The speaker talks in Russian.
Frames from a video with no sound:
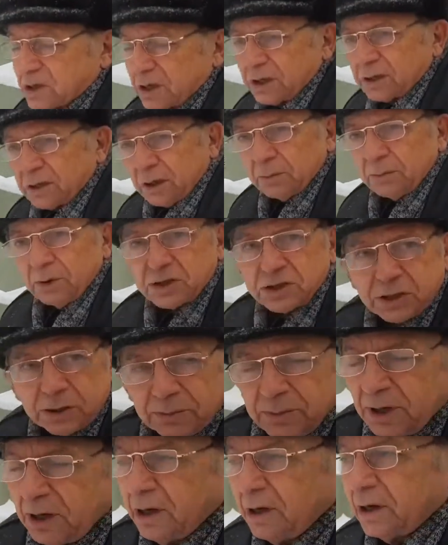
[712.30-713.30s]
центром
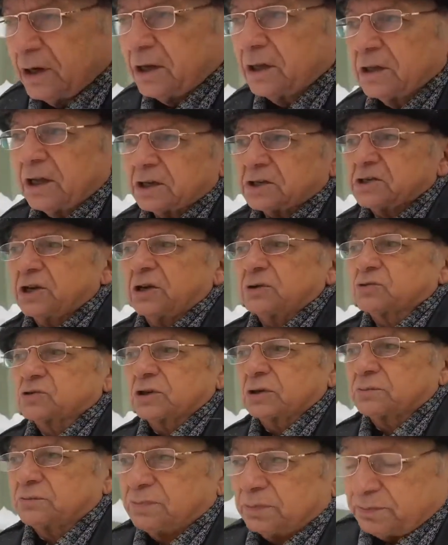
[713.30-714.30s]
большим и начали
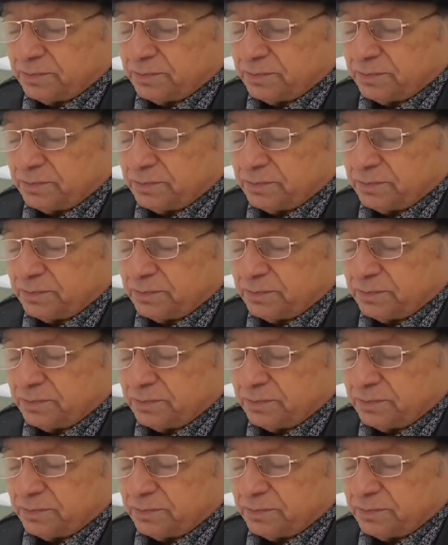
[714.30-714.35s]
уже